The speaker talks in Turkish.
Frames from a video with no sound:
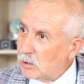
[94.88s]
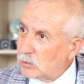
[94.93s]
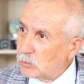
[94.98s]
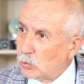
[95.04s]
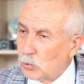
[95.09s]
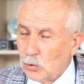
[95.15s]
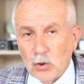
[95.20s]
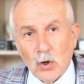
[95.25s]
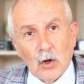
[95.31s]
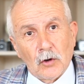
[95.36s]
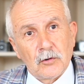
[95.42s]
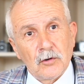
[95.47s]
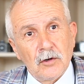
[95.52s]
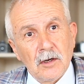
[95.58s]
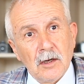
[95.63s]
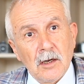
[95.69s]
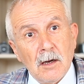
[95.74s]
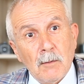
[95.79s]

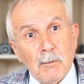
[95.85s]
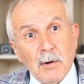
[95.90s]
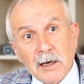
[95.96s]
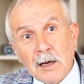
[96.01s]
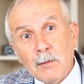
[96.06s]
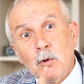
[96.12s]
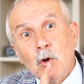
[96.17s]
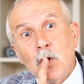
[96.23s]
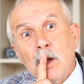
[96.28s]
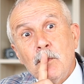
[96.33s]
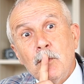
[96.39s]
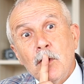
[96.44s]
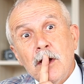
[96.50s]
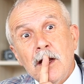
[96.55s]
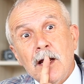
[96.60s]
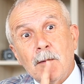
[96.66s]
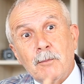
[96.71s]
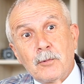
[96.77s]
Duruyor. Bana böyle
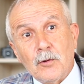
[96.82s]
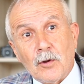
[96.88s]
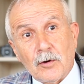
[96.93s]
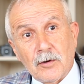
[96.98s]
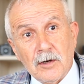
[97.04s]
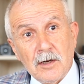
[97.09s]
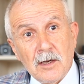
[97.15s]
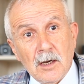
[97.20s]
böyle yapıyor.